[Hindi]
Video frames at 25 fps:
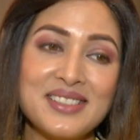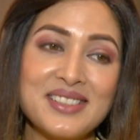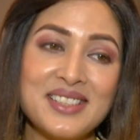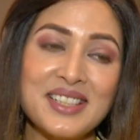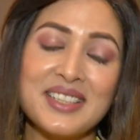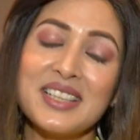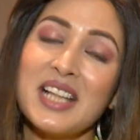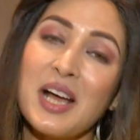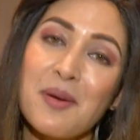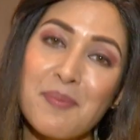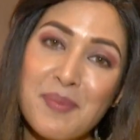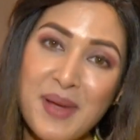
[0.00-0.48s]

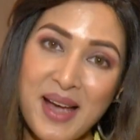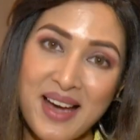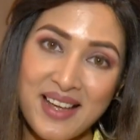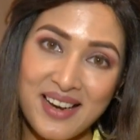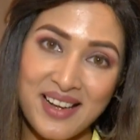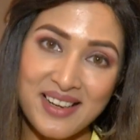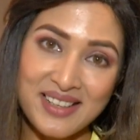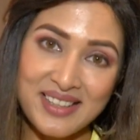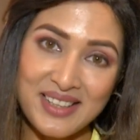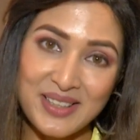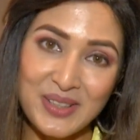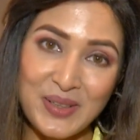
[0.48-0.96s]
जितना
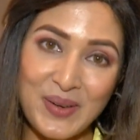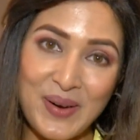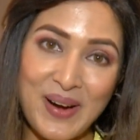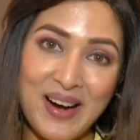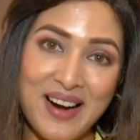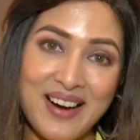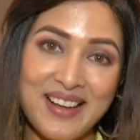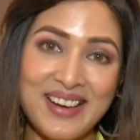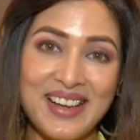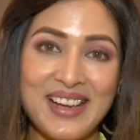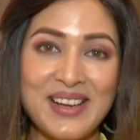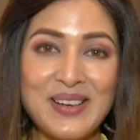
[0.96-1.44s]
प्यारा ये
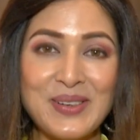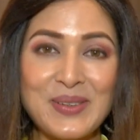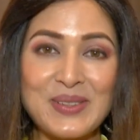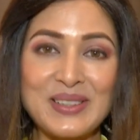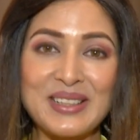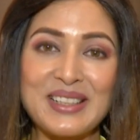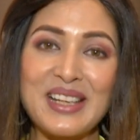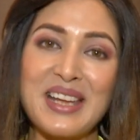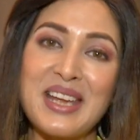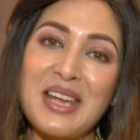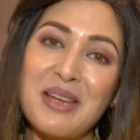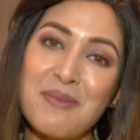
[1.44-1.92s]
त्यौहार है
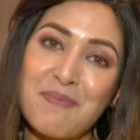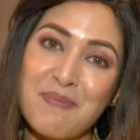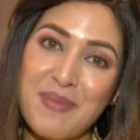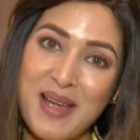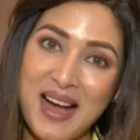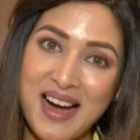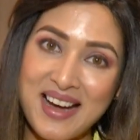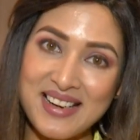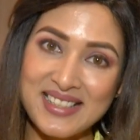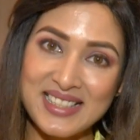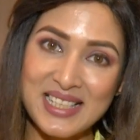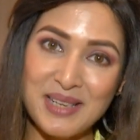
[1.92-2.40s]
उतने ही
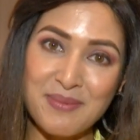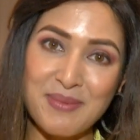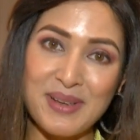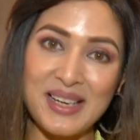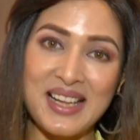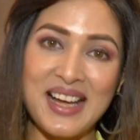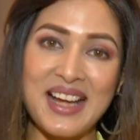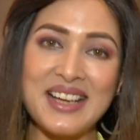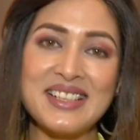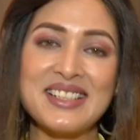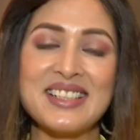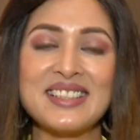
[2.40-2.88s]
प्यार से
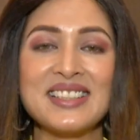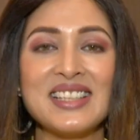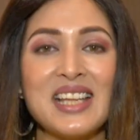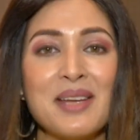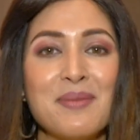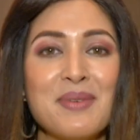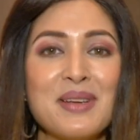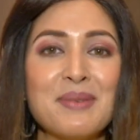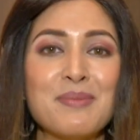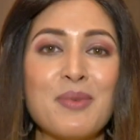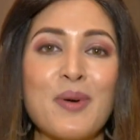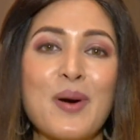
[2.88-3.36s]
मनाएं
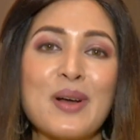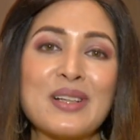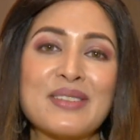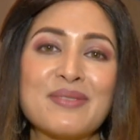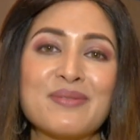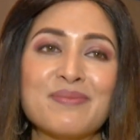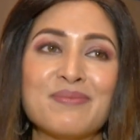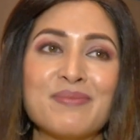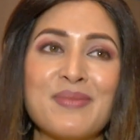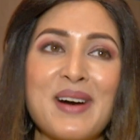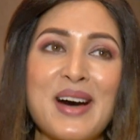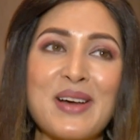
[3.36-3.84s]
जितने भी बहुत
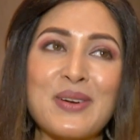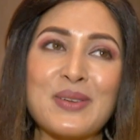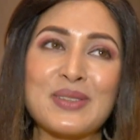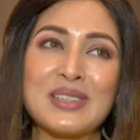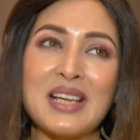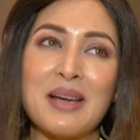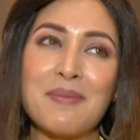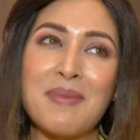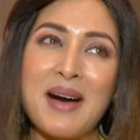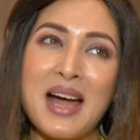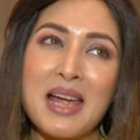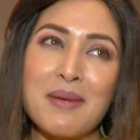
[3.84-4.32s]
बार
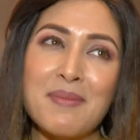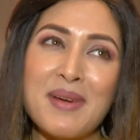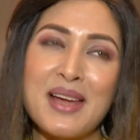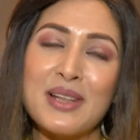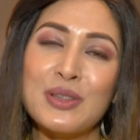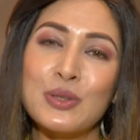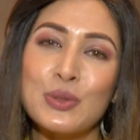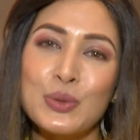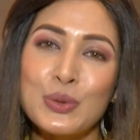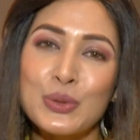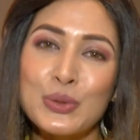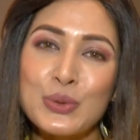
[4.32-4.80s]
होता है भाई
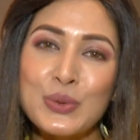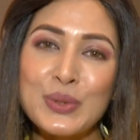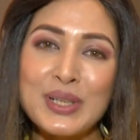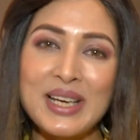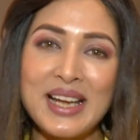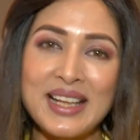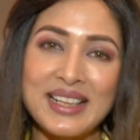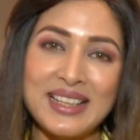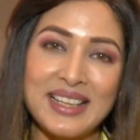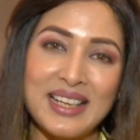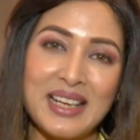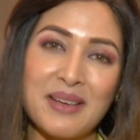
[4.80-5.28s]
बहन दूर दूर
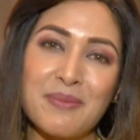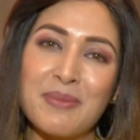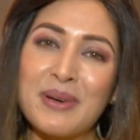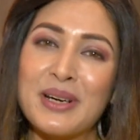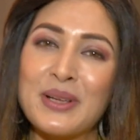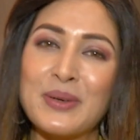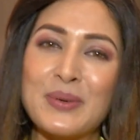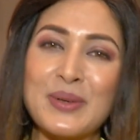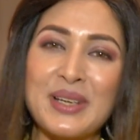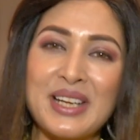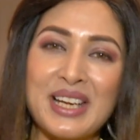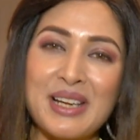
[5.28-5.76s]
रहते हैं
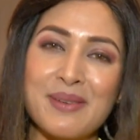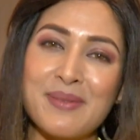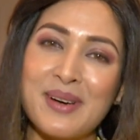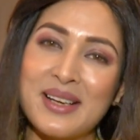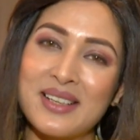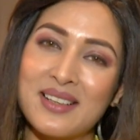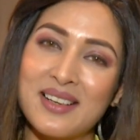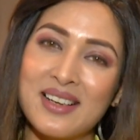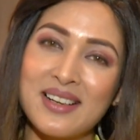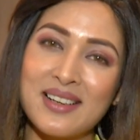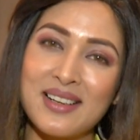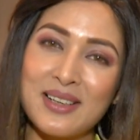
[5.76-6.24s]
बड़े होने के
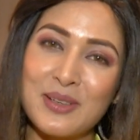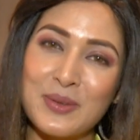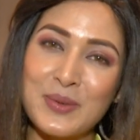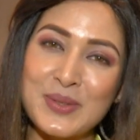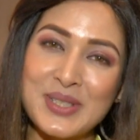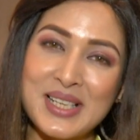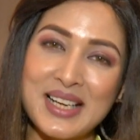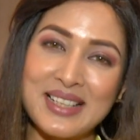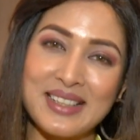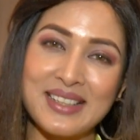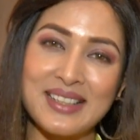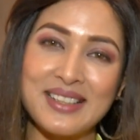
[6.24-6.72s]
बाद अलग अलग हो
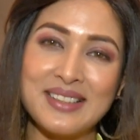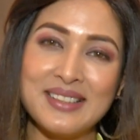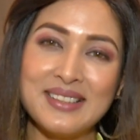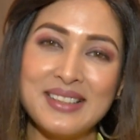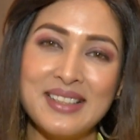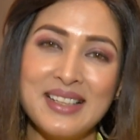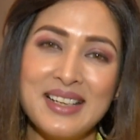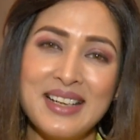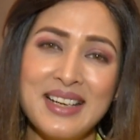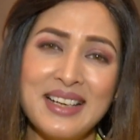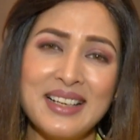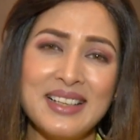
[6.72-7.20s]
जाते
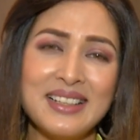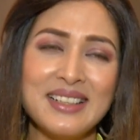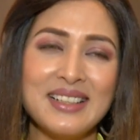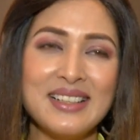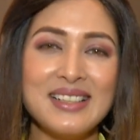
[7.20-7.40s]
हैं